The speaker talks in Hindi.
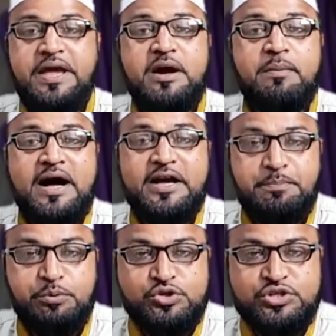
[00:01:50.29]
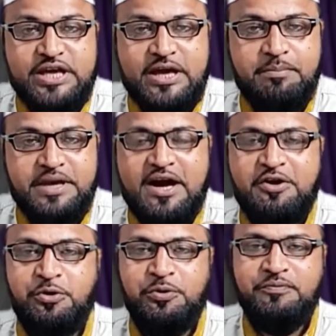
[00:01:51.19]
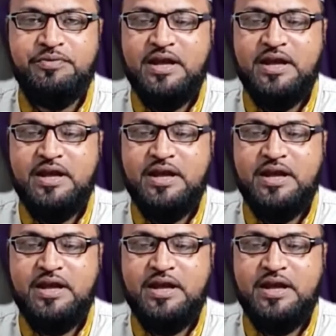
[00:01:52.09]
बेगम आके पूछती है मियाँ को